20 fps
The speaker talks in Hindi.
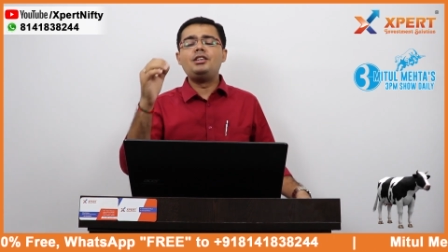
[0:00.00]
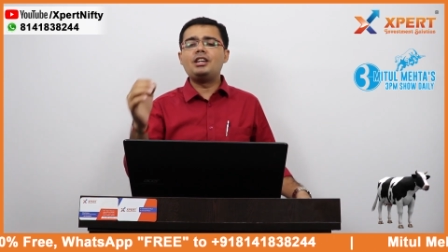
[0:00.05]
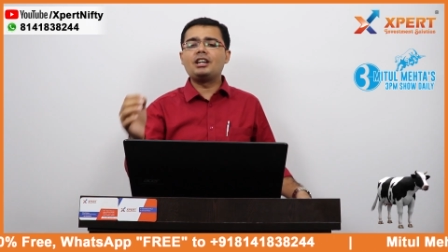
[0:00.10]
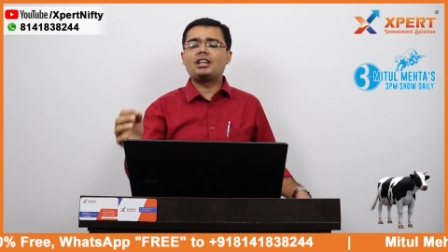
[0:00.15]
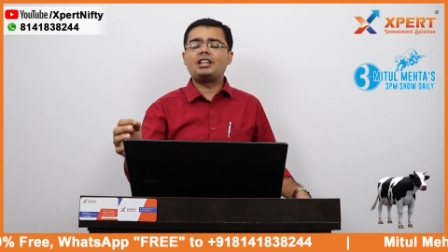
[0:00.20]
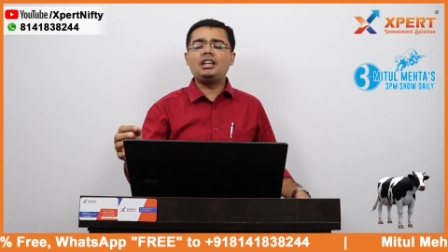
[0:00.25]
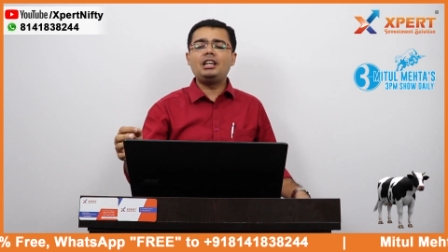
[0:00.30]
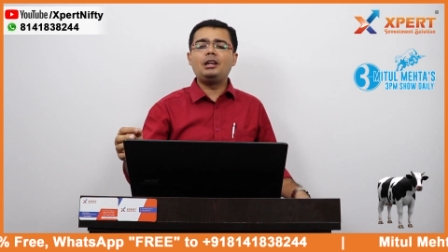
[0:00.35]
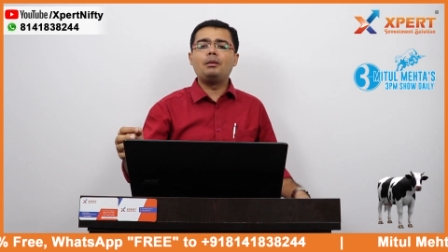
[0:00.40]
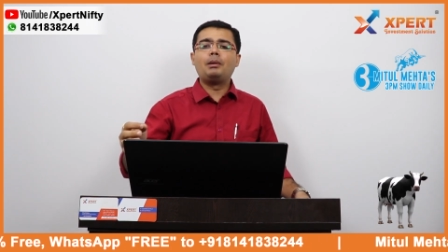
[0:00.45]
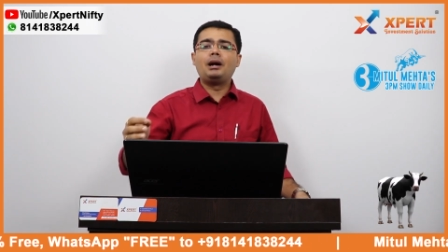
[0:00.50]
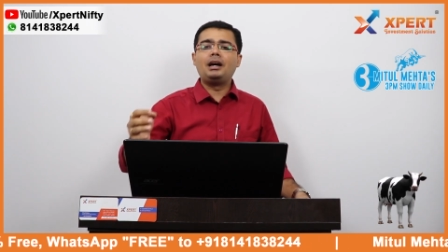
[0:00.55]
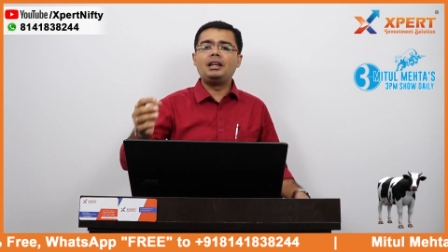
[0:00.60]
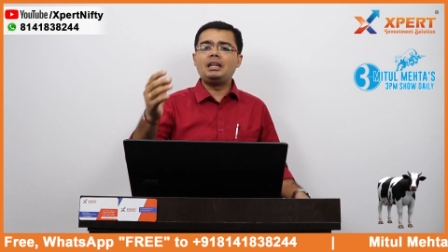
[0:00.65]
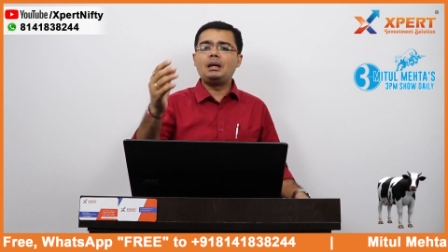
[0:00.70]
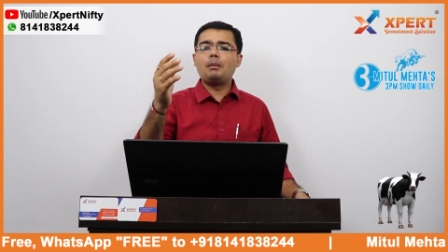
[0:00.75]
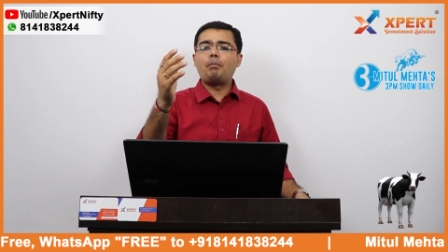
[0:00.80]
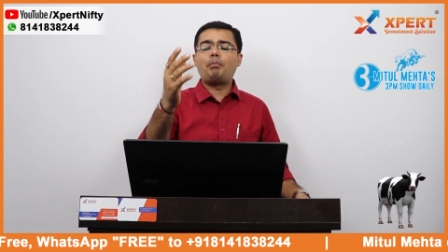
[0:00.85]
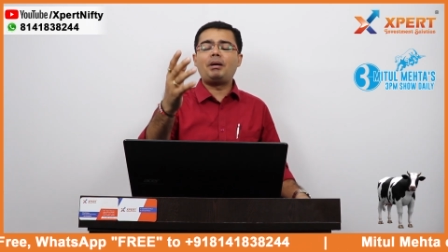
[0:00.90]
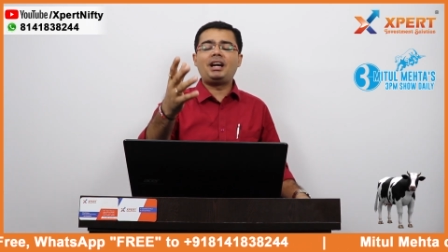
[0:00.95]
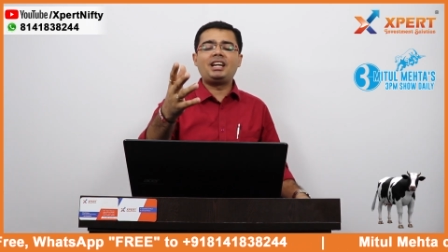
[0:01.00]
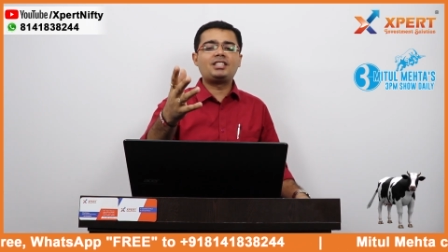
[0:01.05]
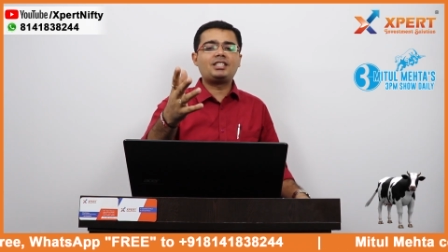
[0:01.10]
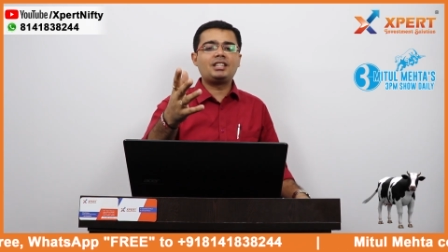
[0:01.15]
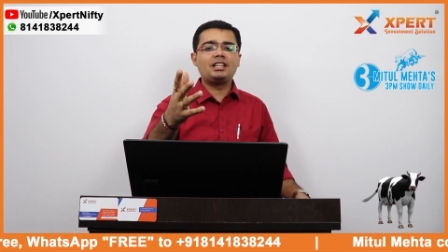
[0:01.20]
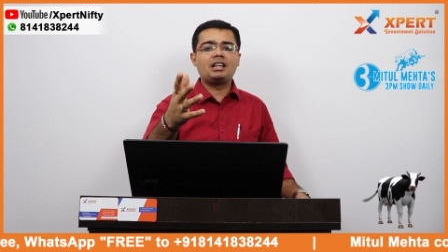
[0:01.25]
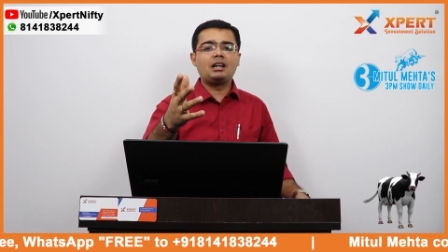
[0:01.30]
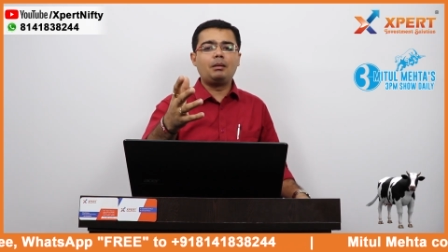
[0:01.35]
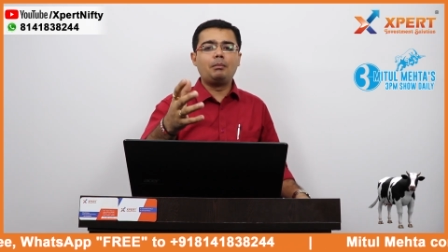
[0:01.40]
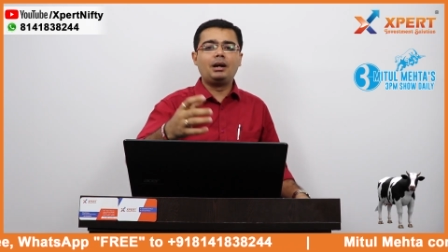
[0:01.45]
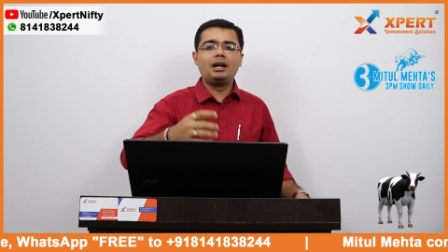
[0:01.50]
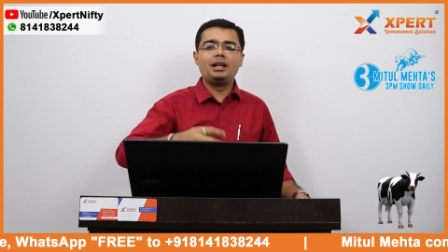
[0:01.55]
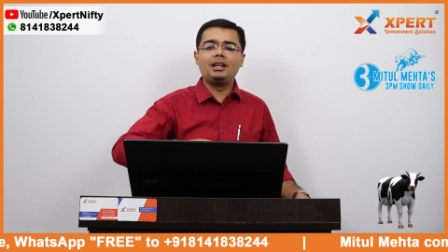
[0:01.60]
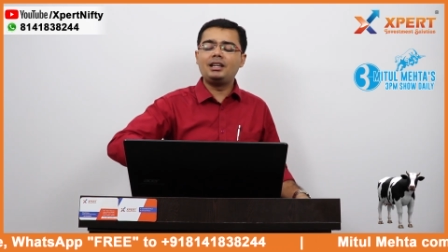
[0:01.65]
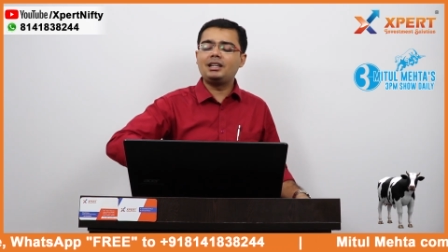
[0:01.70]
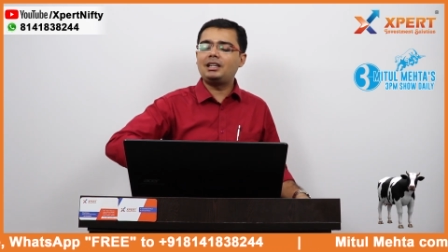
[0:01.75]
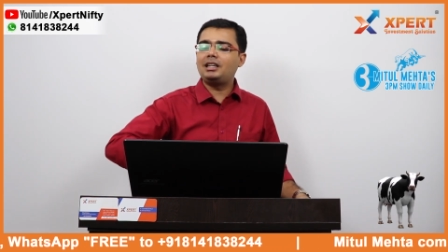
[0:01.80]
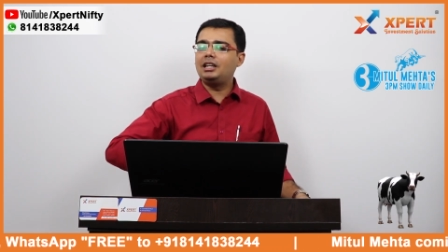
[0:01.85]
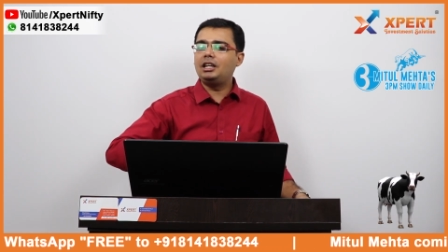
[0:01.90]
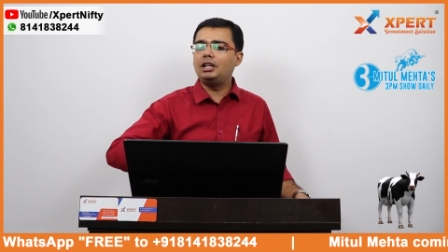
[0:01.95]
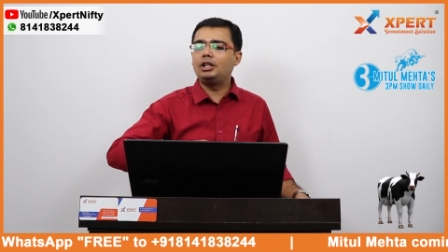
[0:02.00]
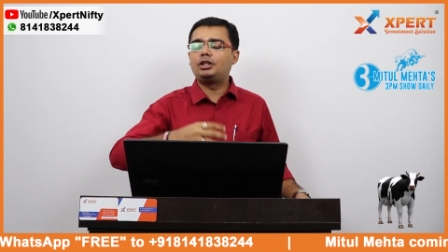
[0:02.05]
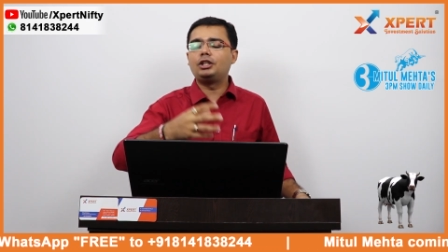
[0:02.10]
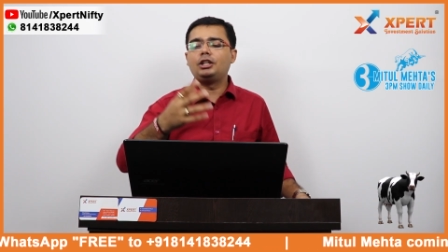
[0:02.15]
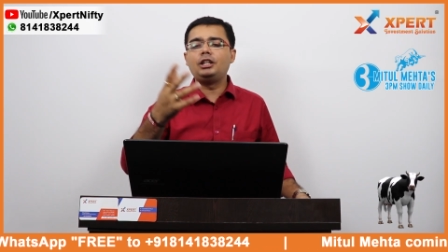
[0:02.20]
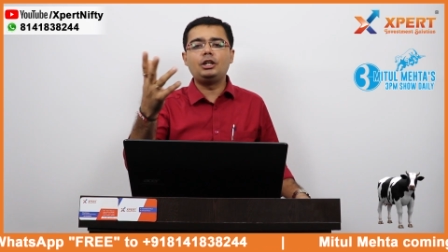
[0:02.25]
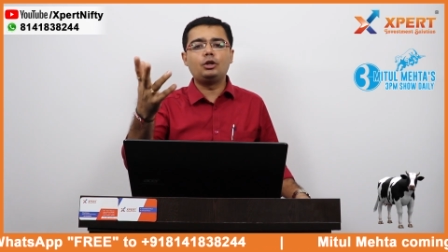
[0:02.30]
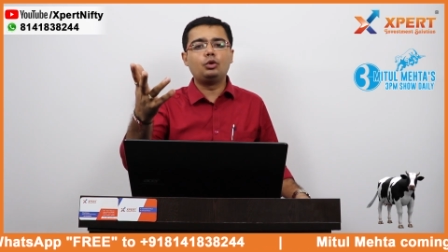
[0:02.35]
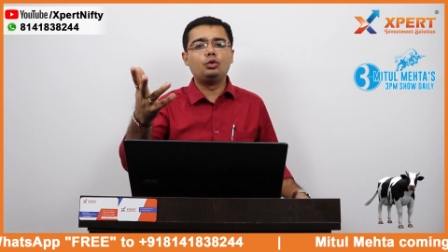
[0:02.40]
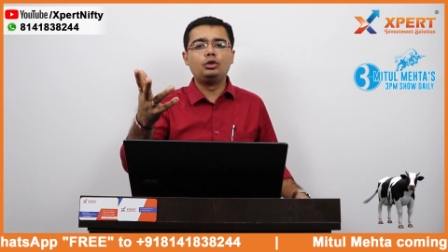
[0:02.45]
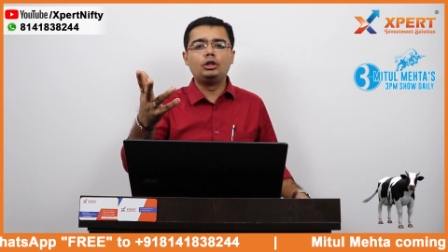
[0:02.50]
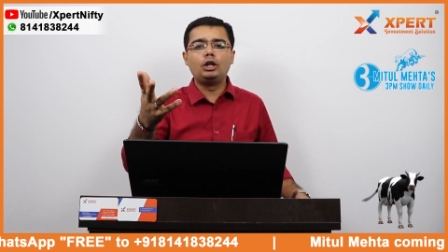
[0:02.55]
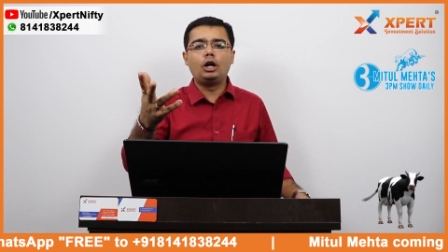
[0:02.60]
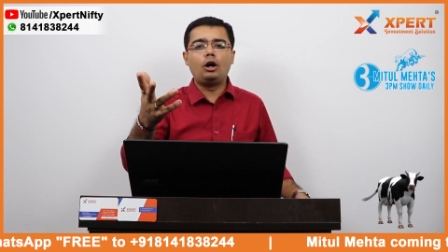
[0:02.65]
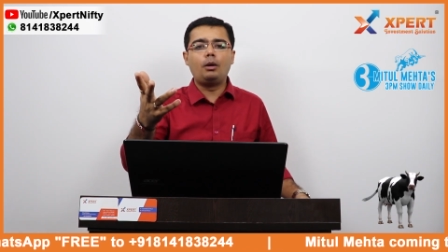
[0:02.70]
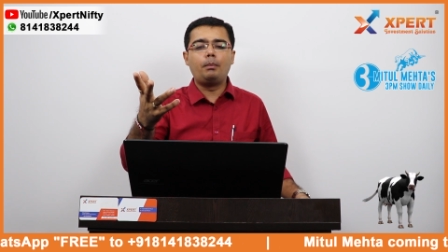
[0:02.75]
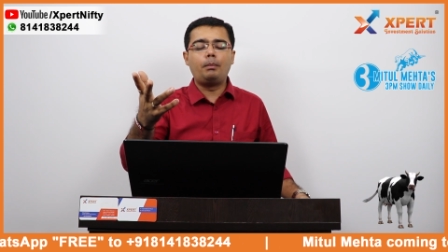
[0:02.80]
यकीन मानिए पैसे कमाने की इतनी उमदा